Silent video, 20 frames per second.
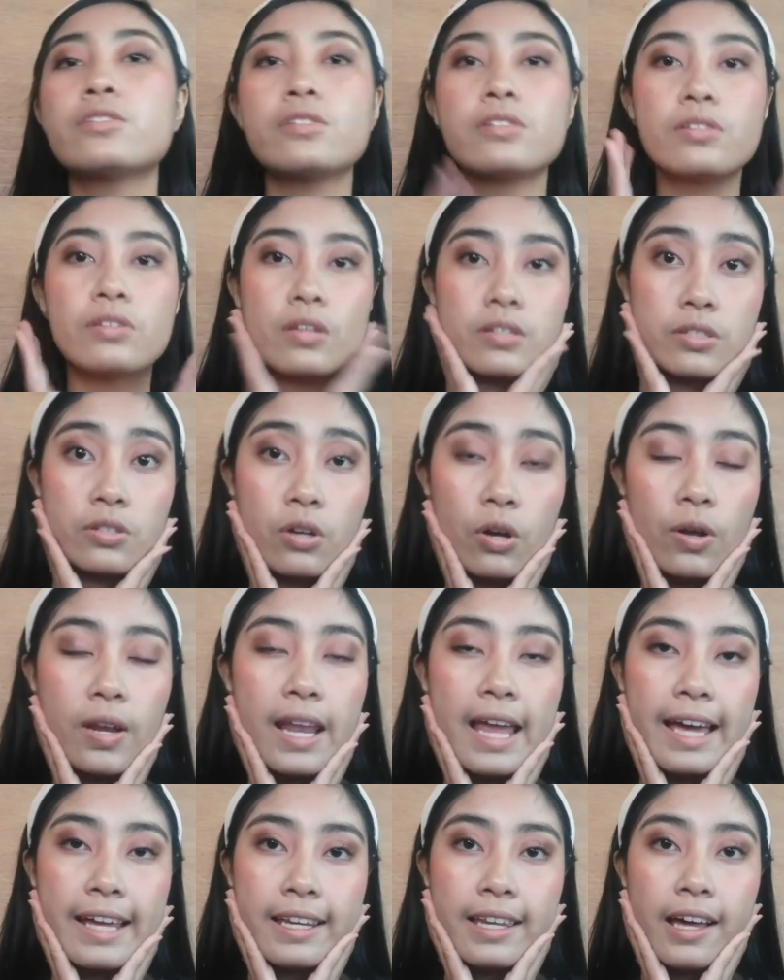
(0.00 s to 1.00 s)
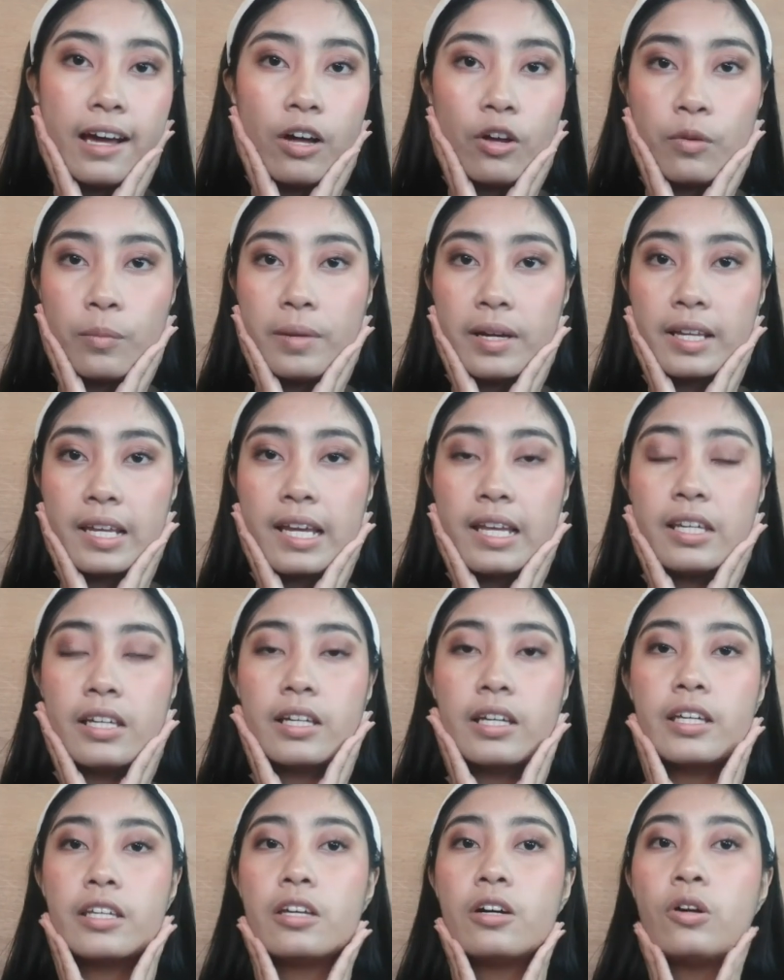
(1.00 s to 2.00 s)
So, sa jawline lang ako
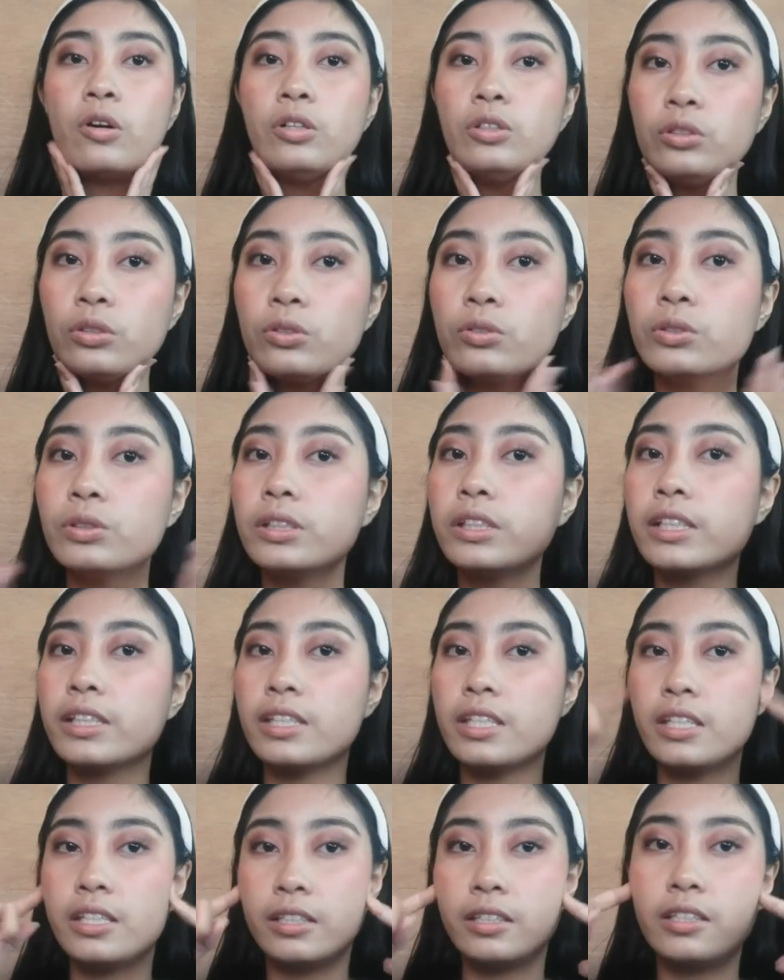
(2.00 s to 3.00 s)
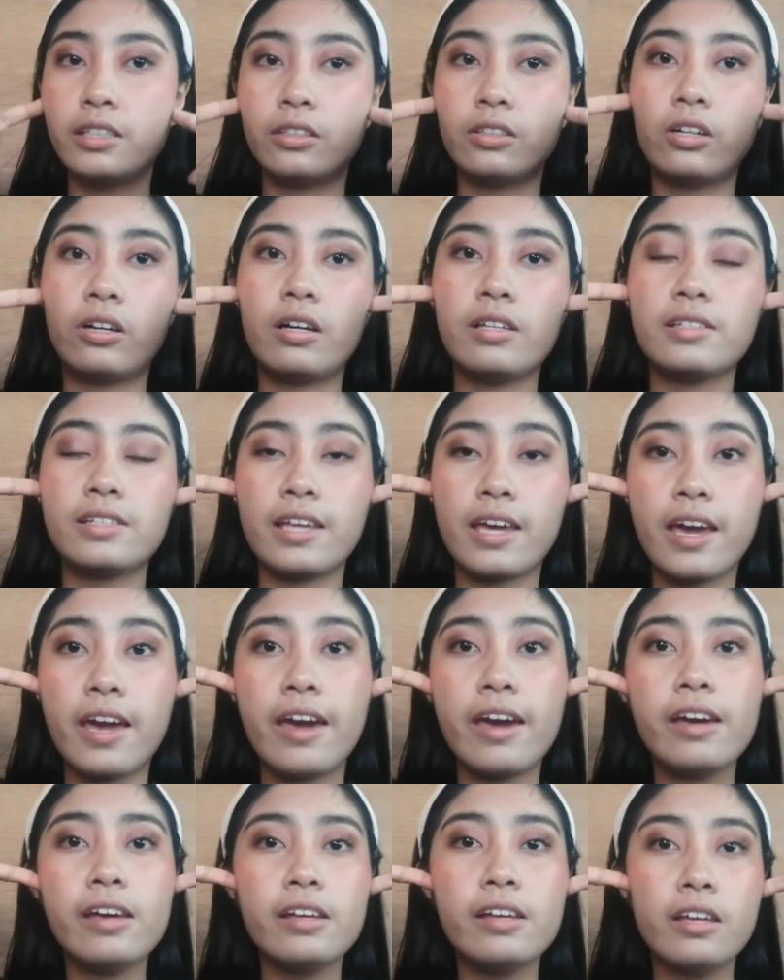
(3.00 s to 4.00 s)
maglalagay ng contour, hindi na dito
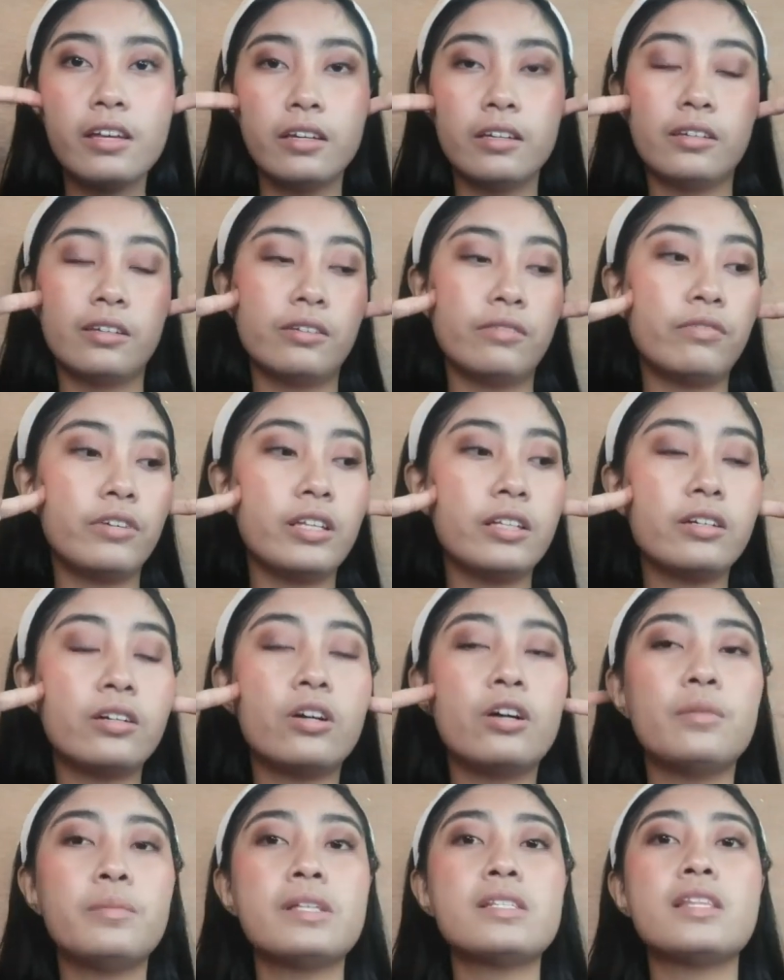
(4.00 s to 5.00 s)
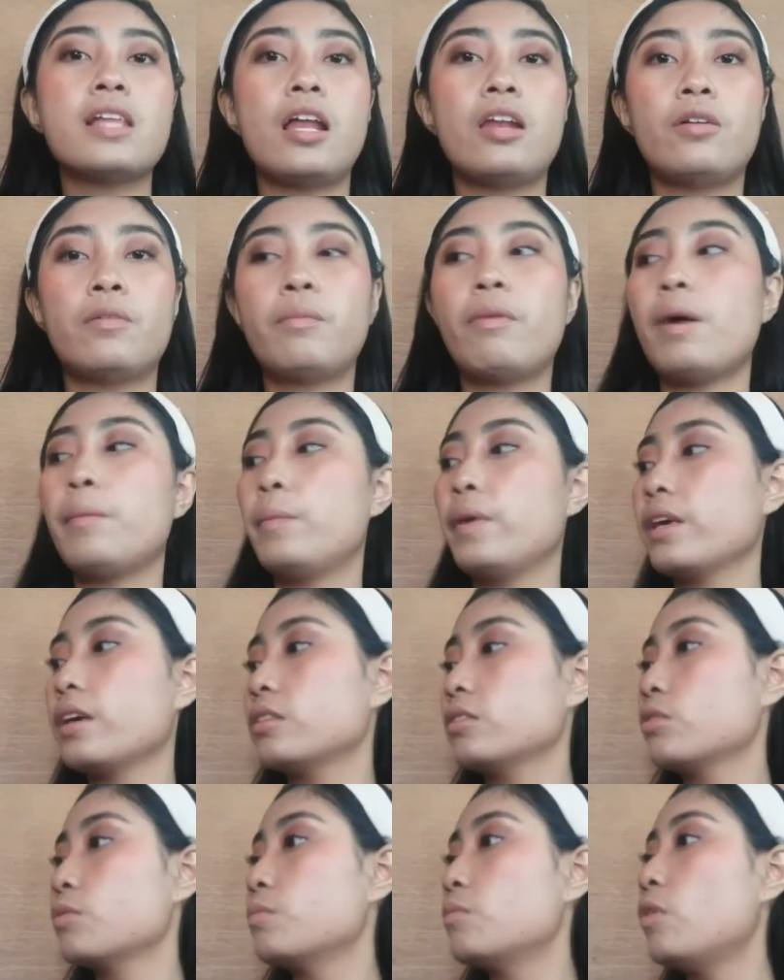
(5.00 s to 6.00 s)
kasi feel ko mas lalong
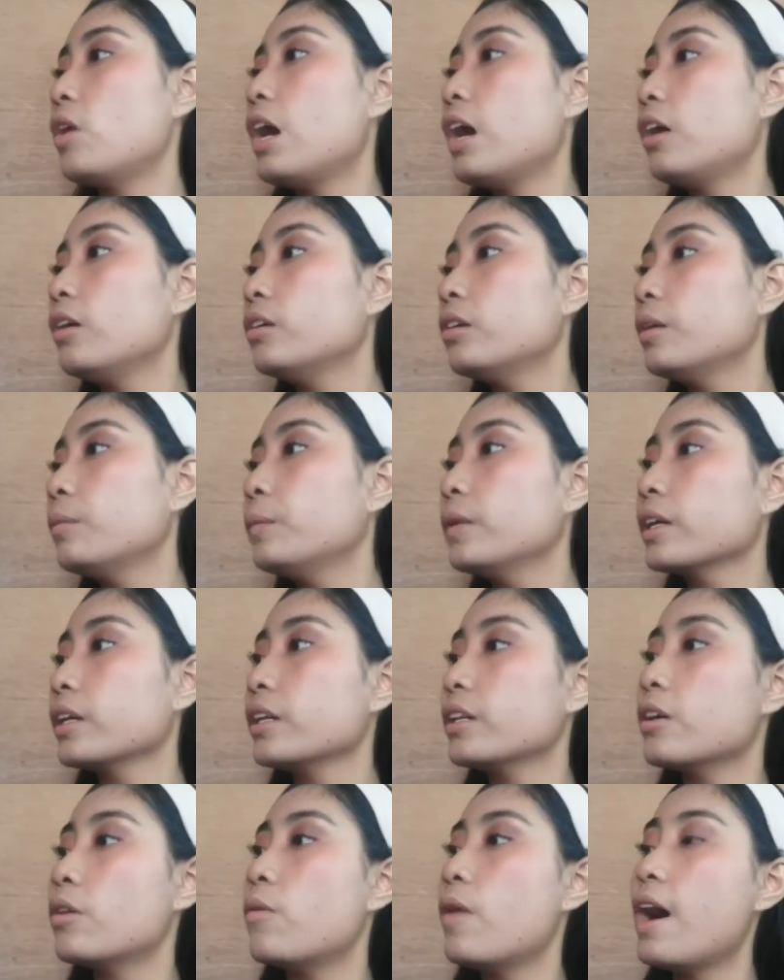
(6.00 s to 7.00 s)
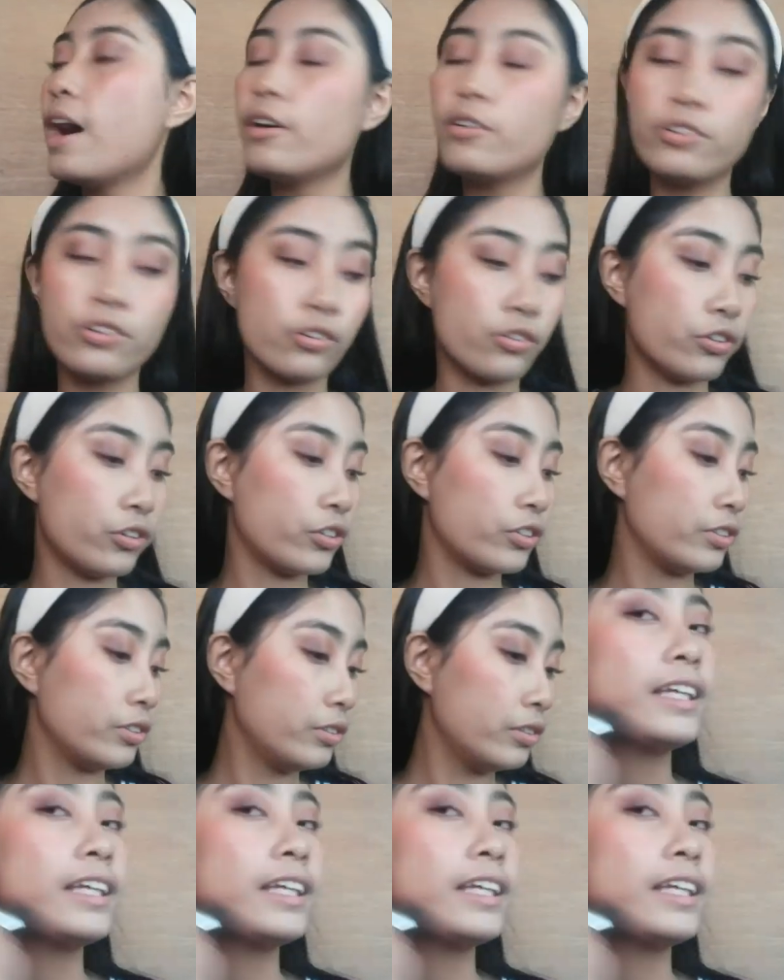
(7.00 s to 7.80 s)
papayat yung mukha ko kapag ginawa ko yon.